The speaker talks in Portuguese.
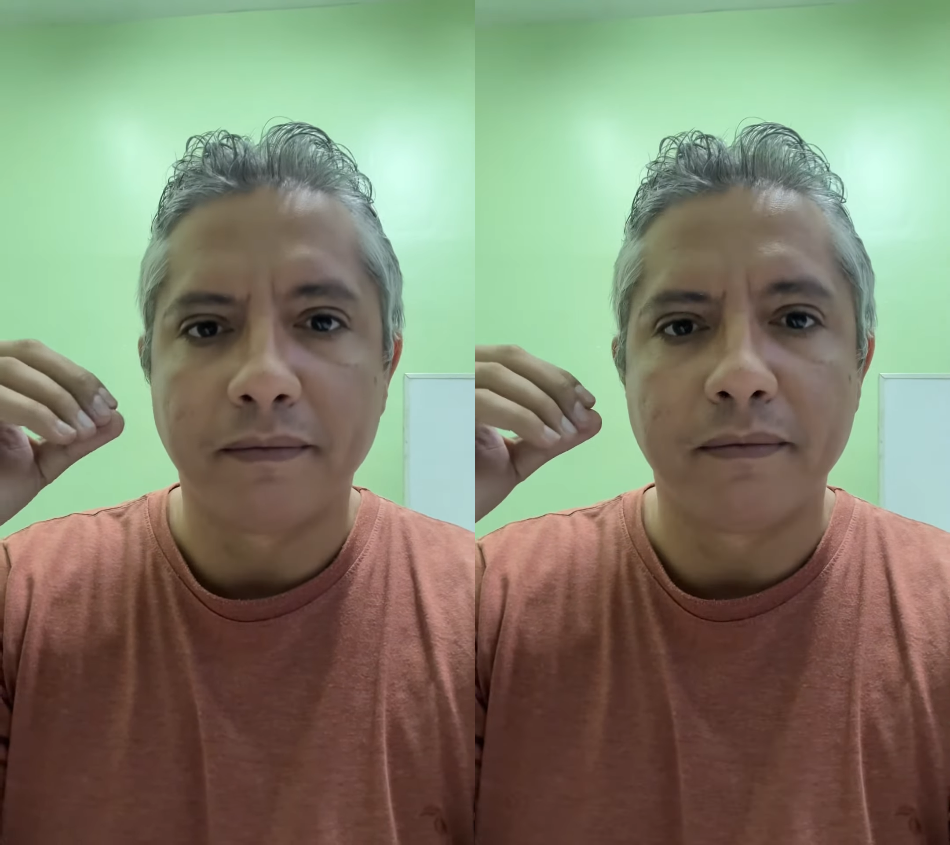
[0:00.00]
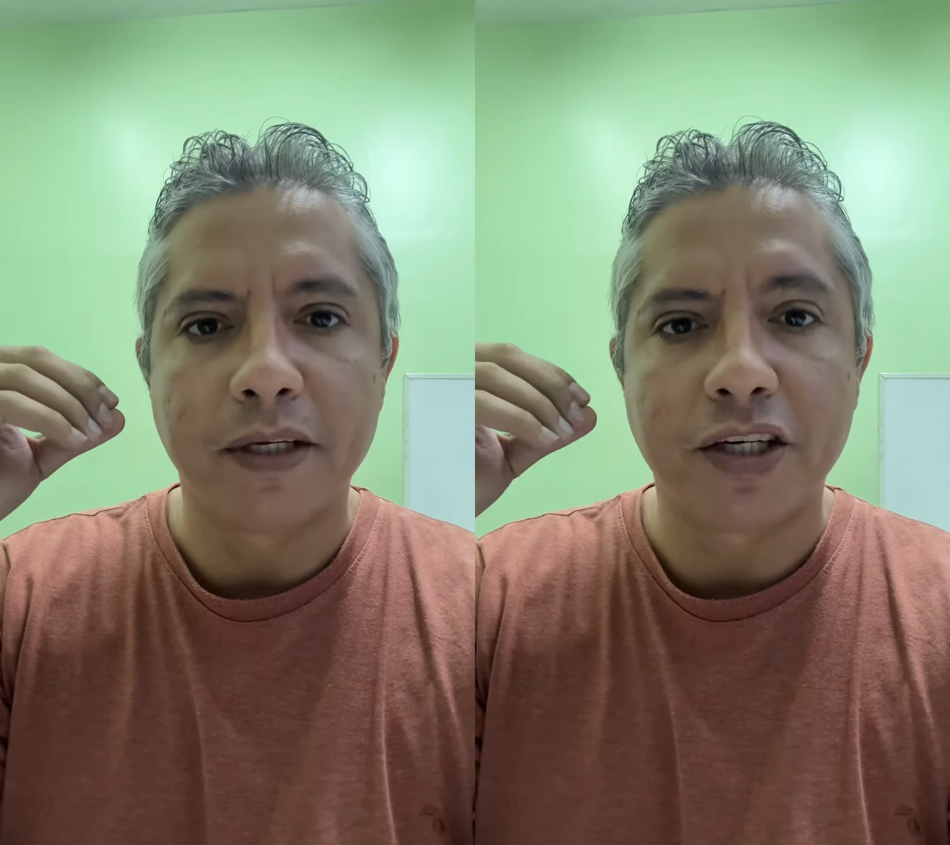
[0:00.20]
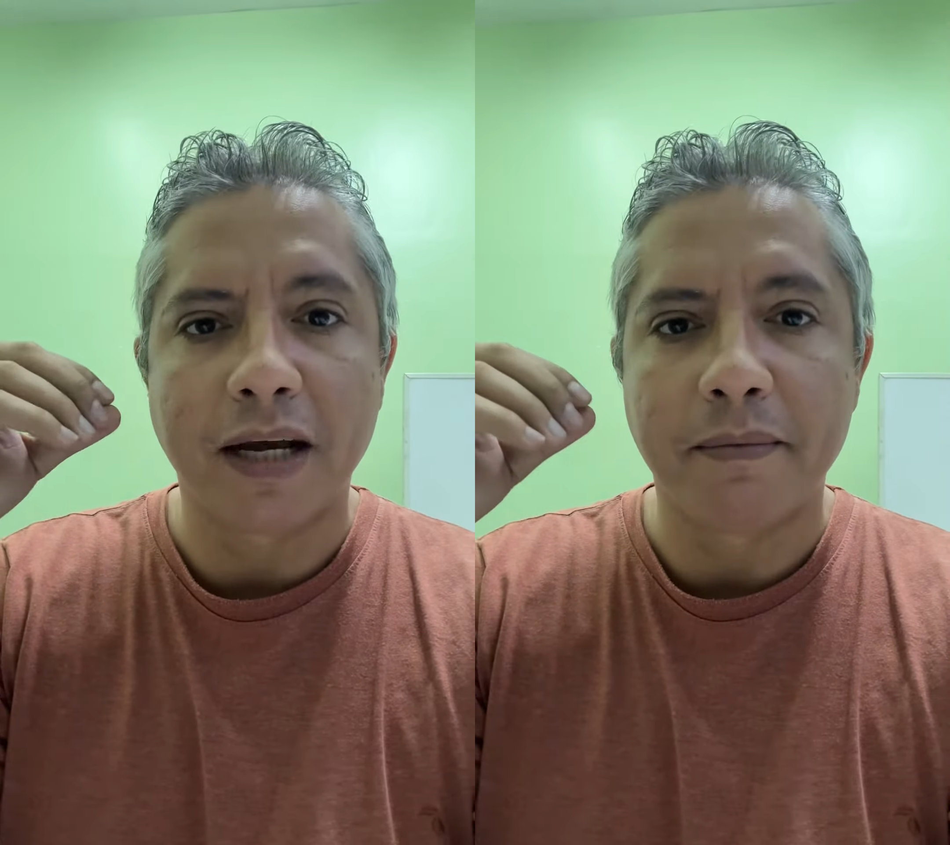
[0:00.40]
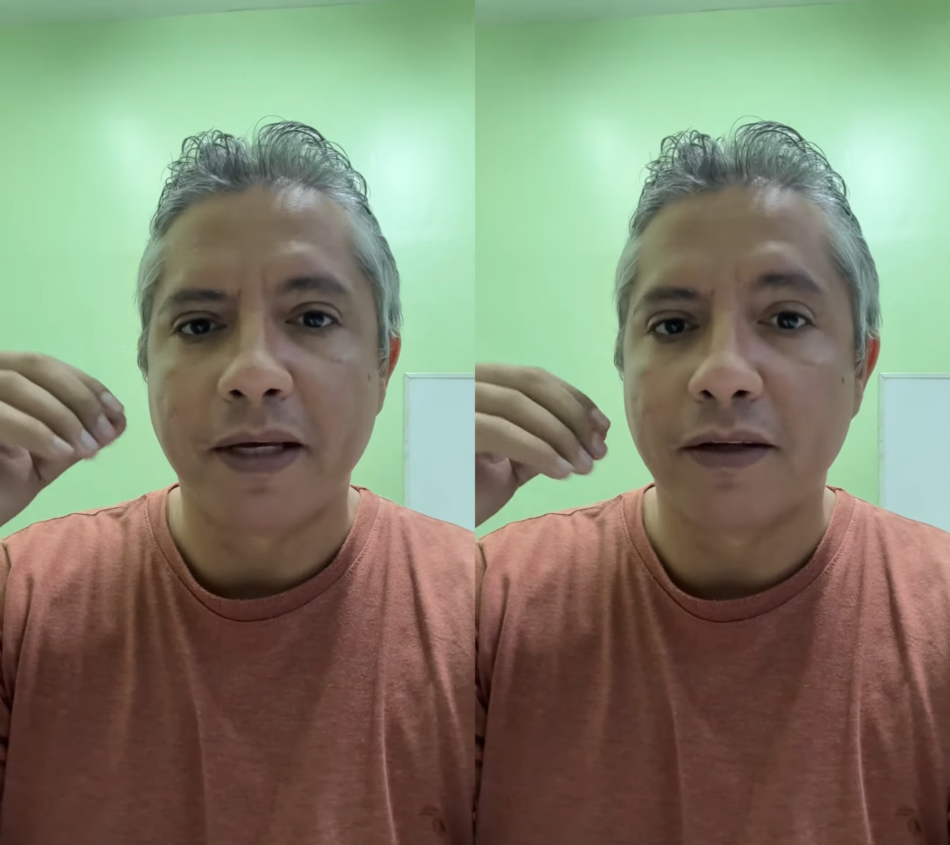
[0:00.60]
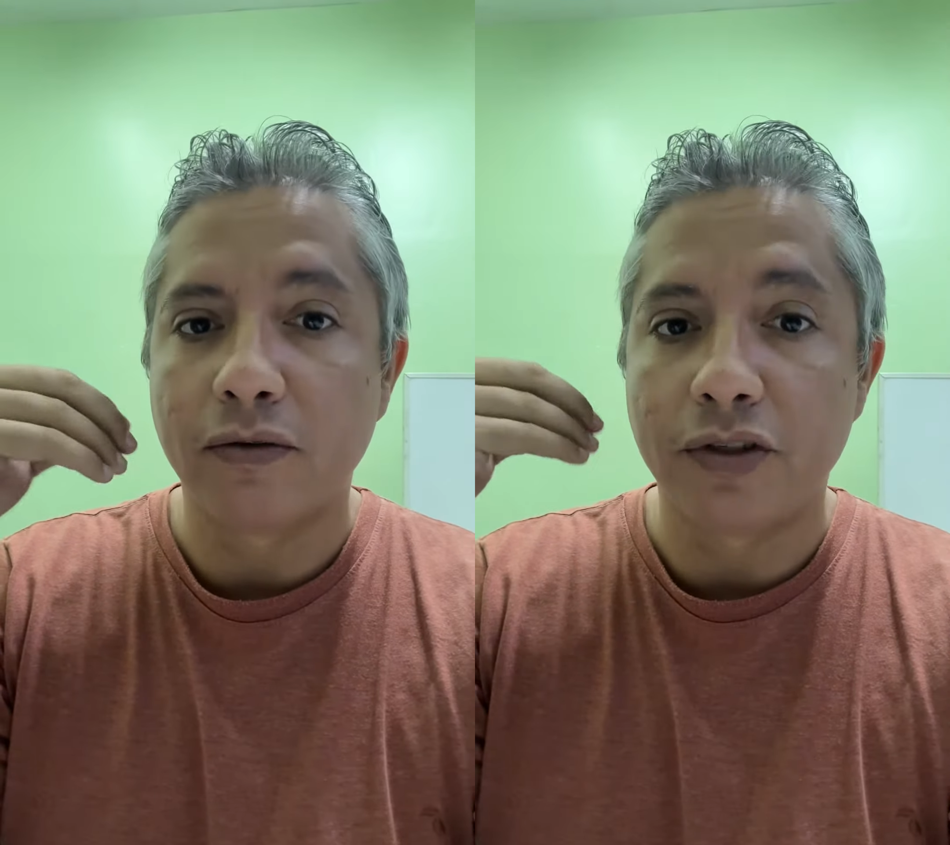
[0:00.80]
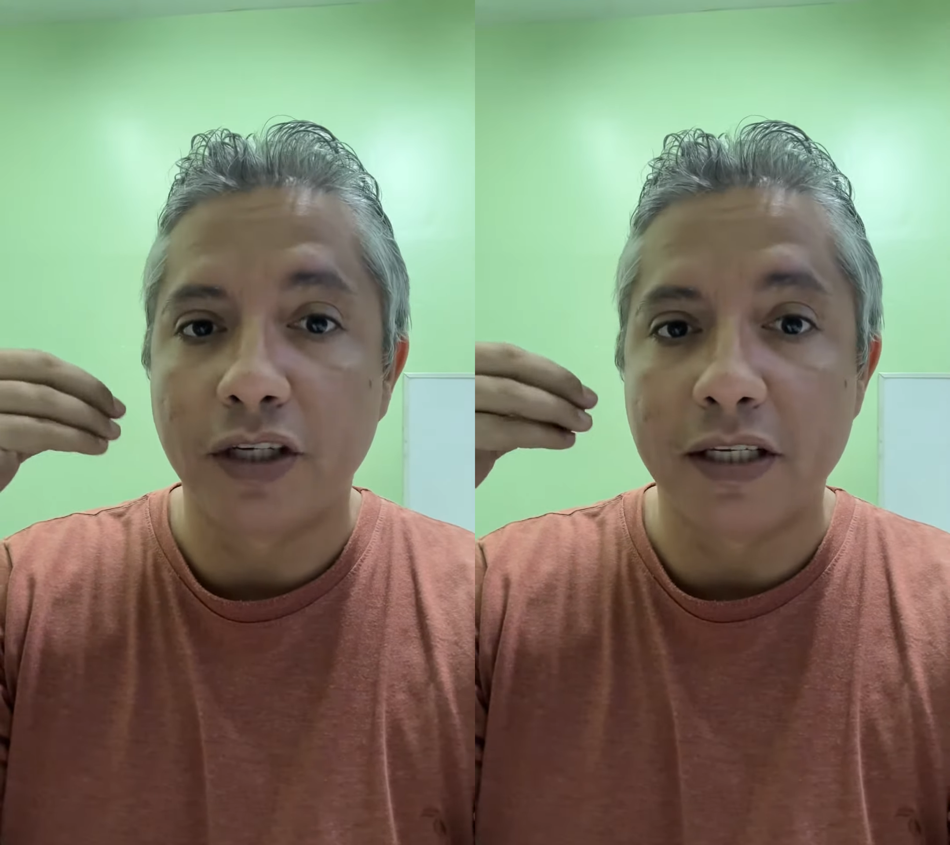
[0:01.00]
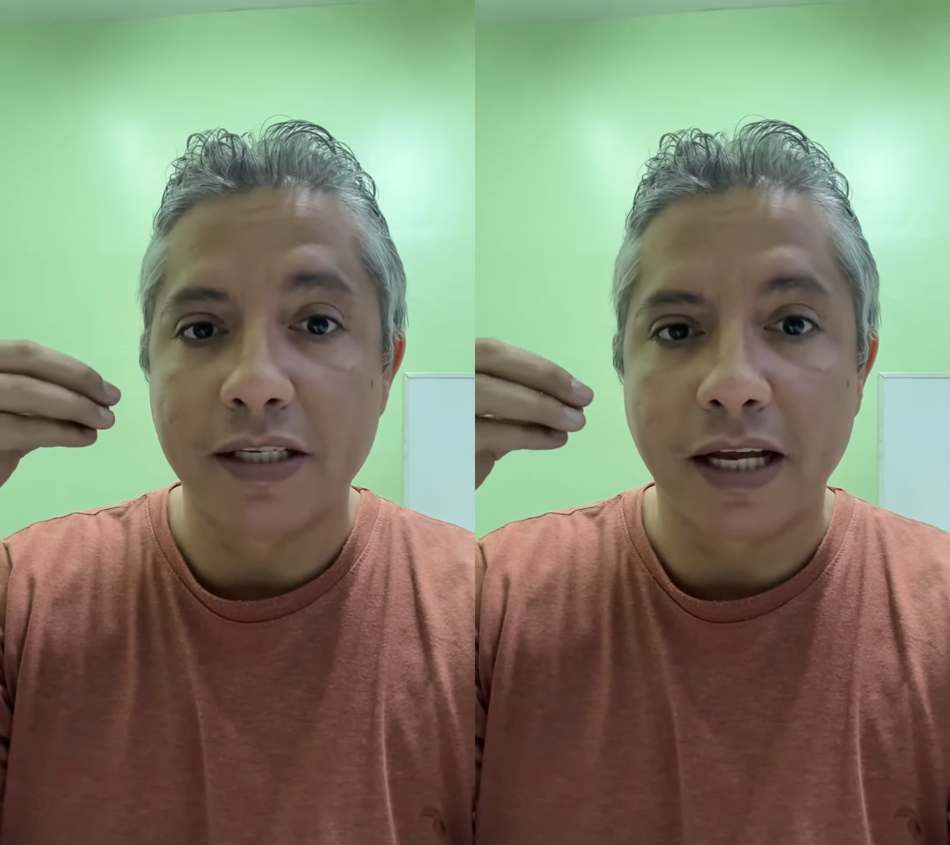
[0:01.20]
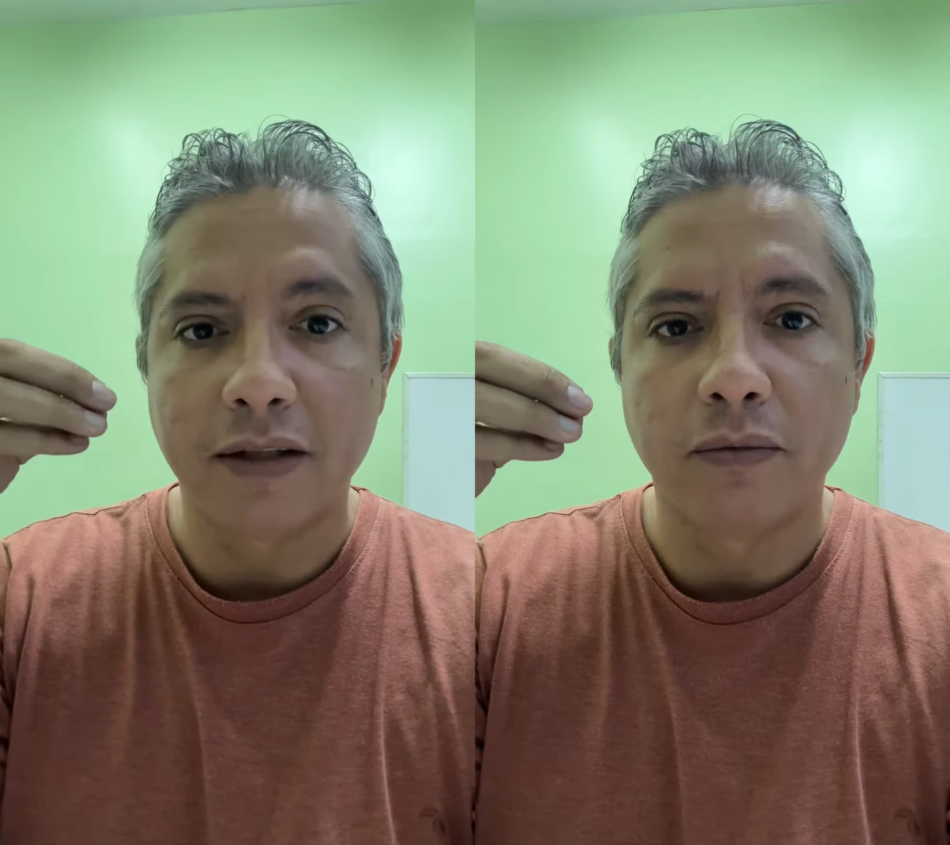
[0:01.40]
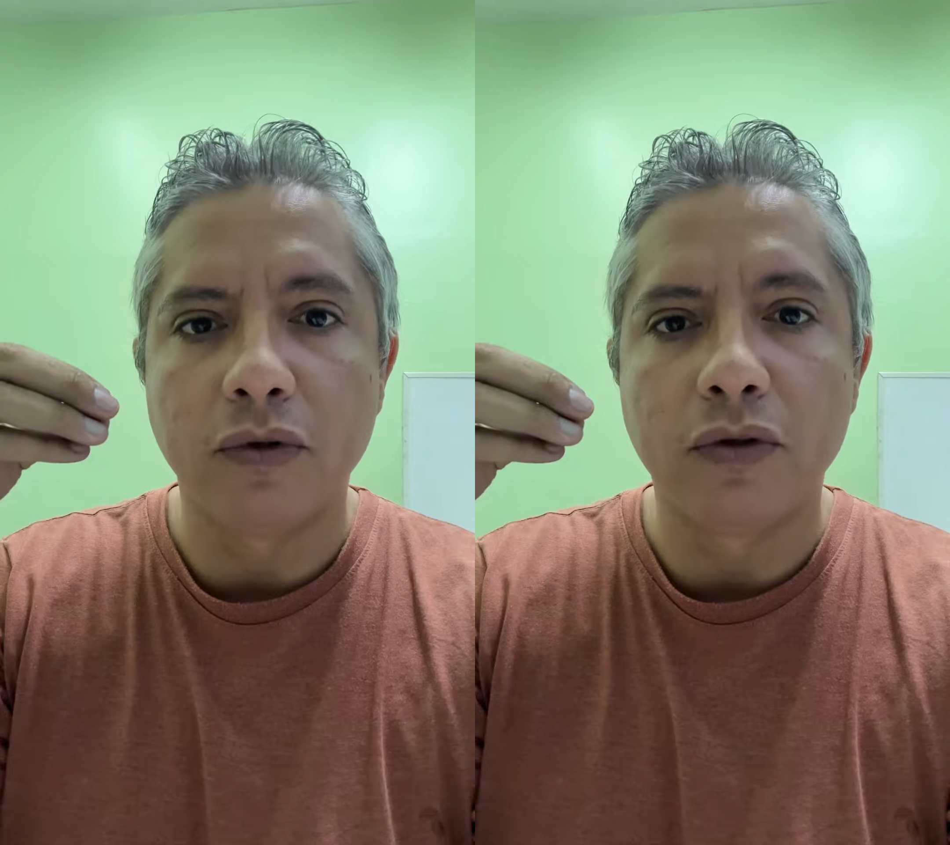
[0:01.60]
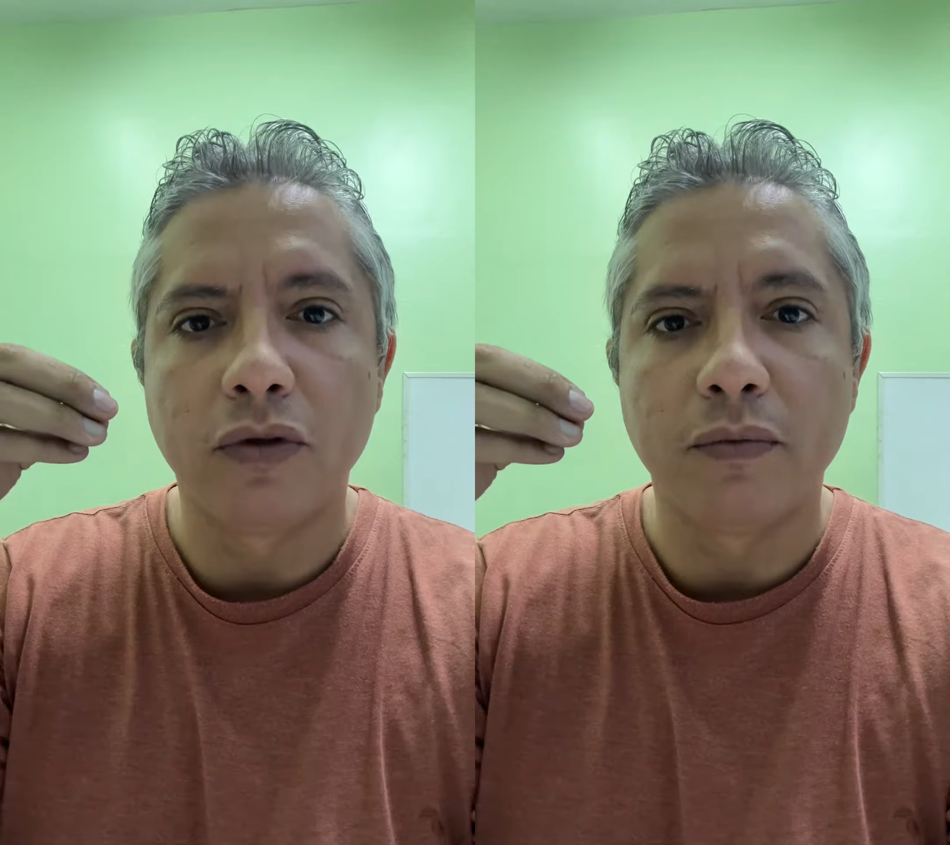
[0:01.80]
um medicamento utilizado muito